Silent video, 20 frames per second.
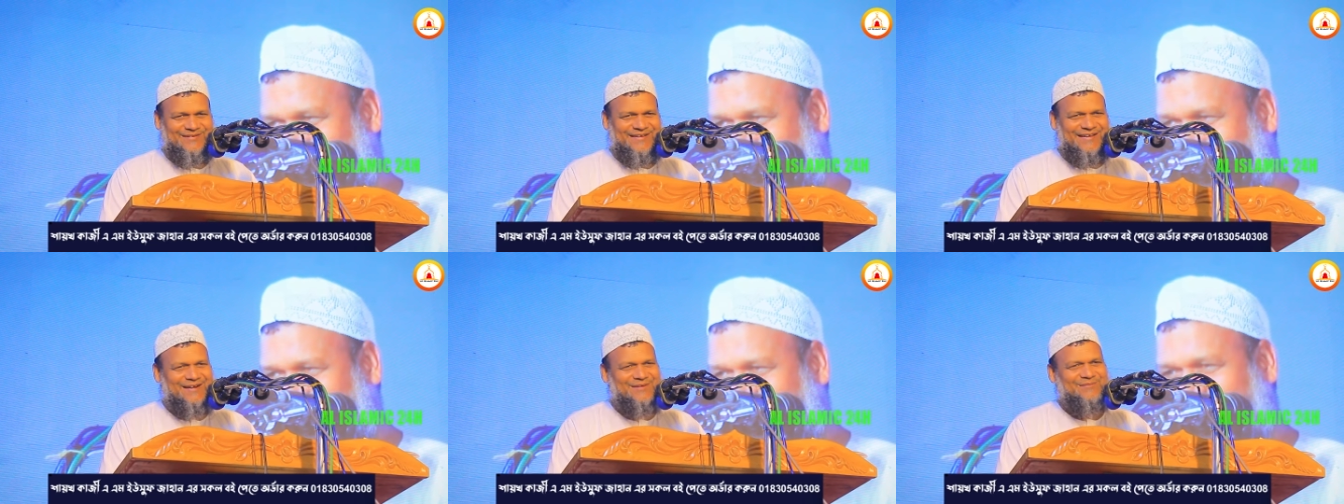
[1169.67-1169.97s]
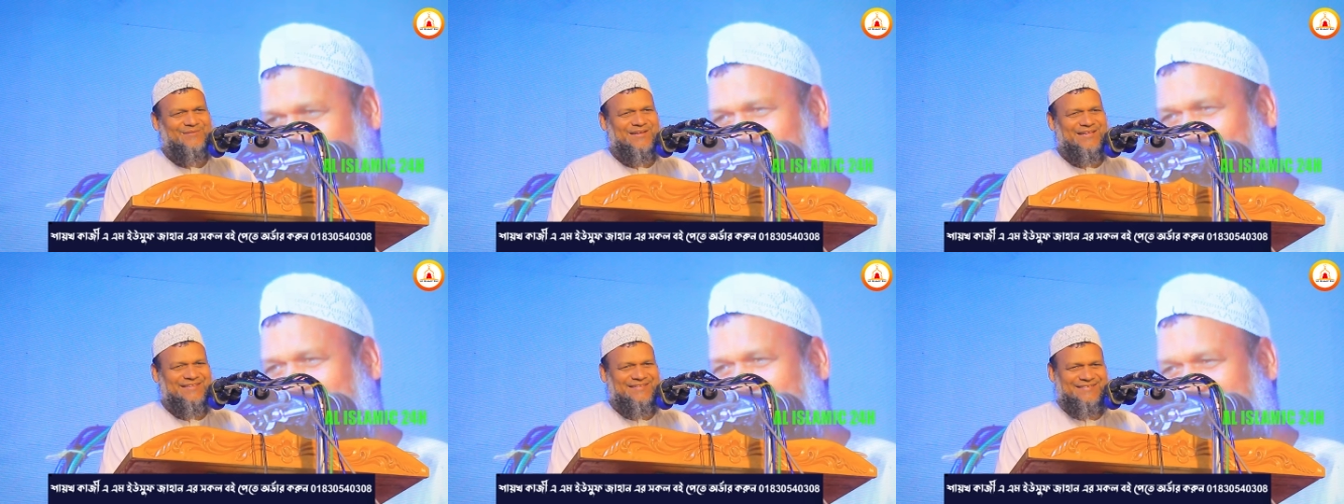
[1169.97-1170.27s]

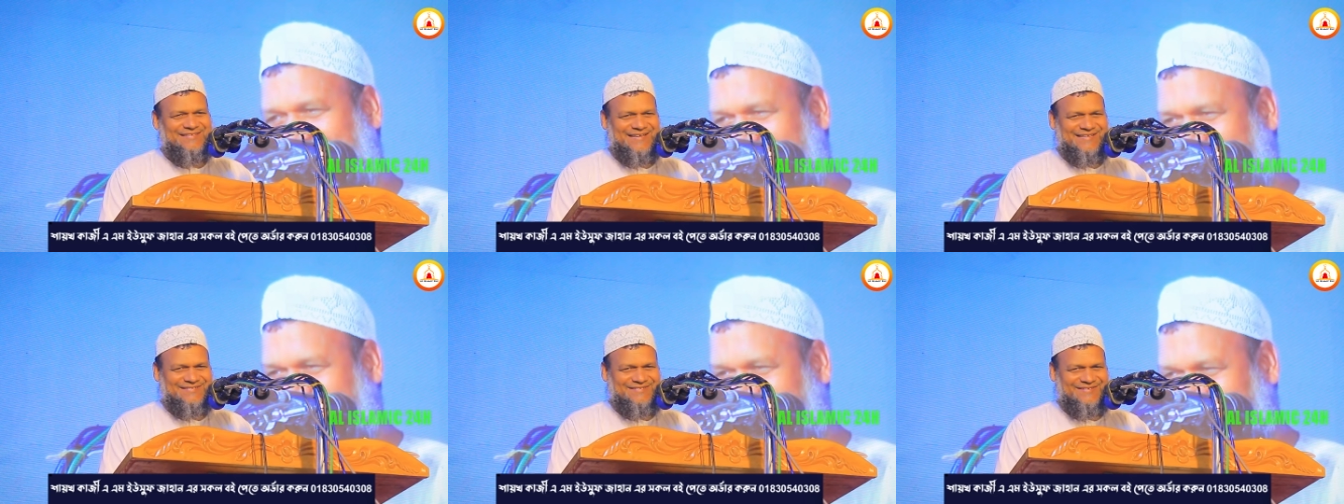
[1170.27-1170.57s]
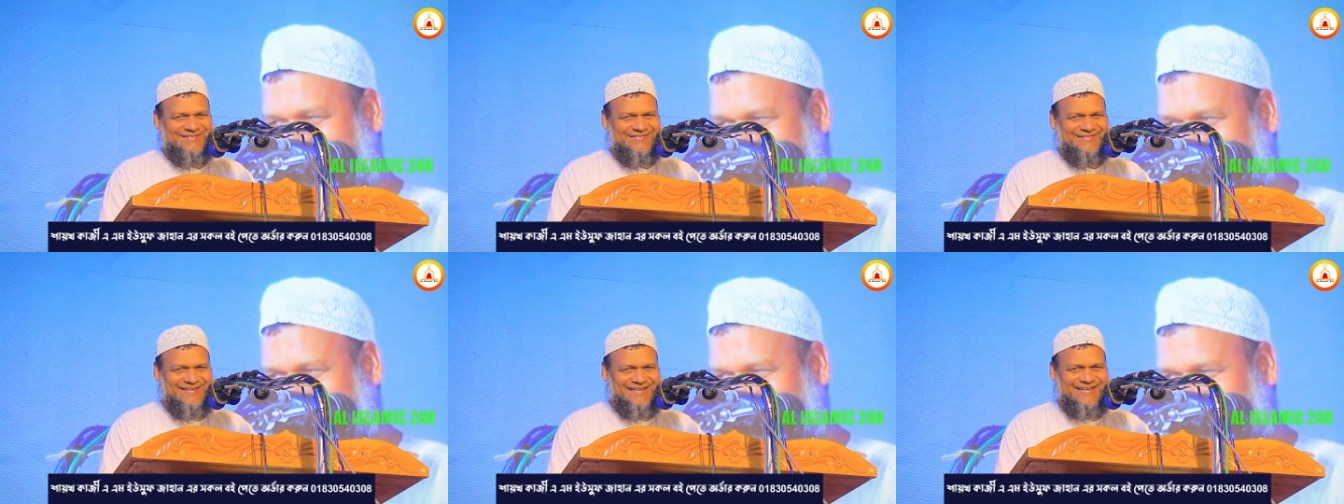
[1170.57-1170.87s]
গ্রামলাতে যা
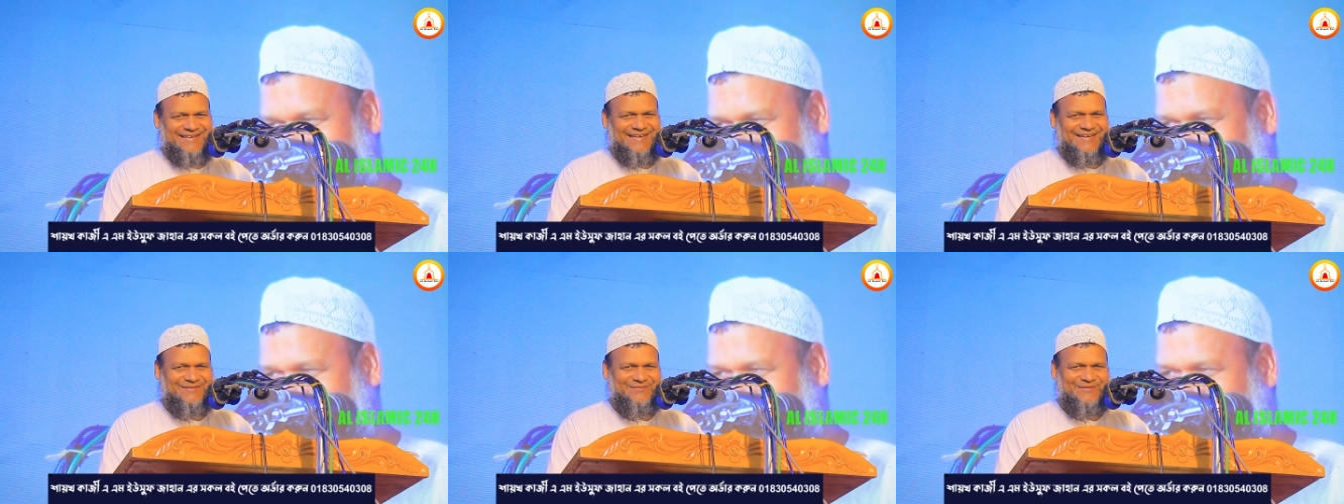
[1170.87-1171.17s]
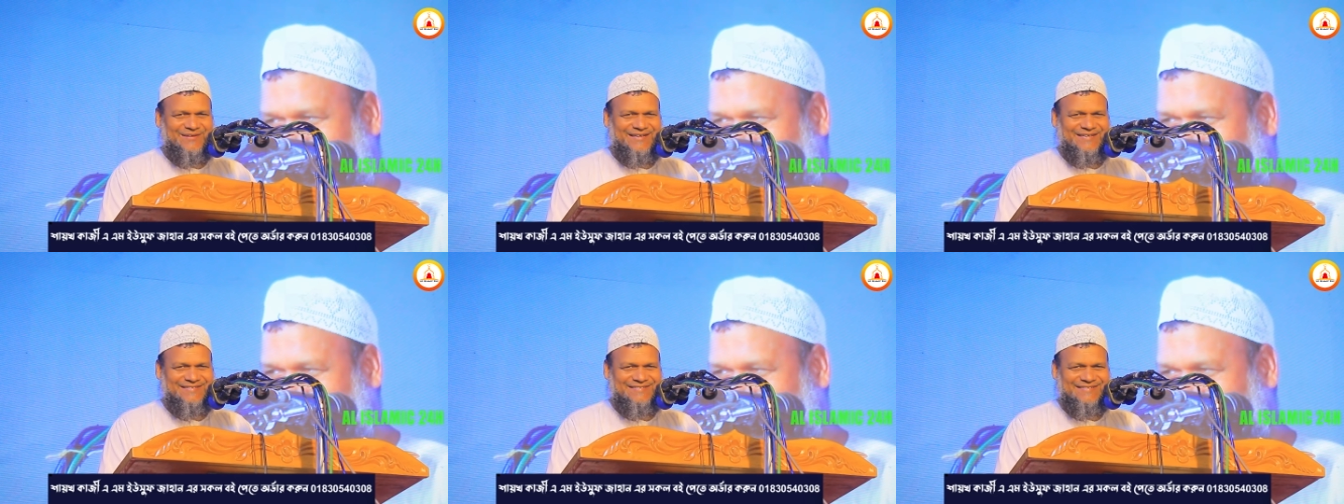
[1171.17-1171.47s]
ছিল তা খেয়ে
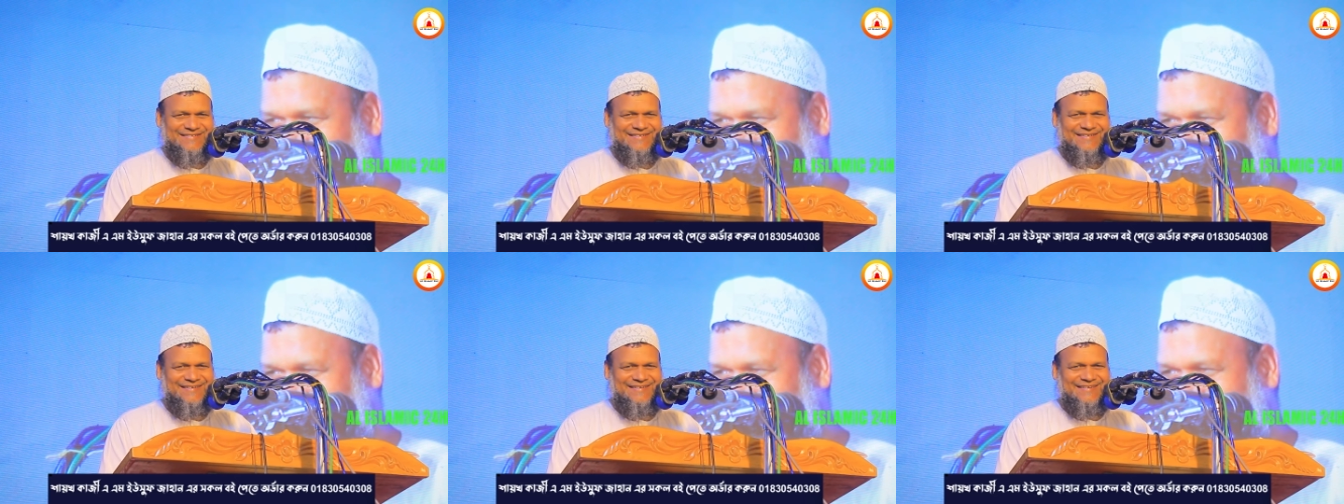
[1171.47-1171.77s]
ফেলেছি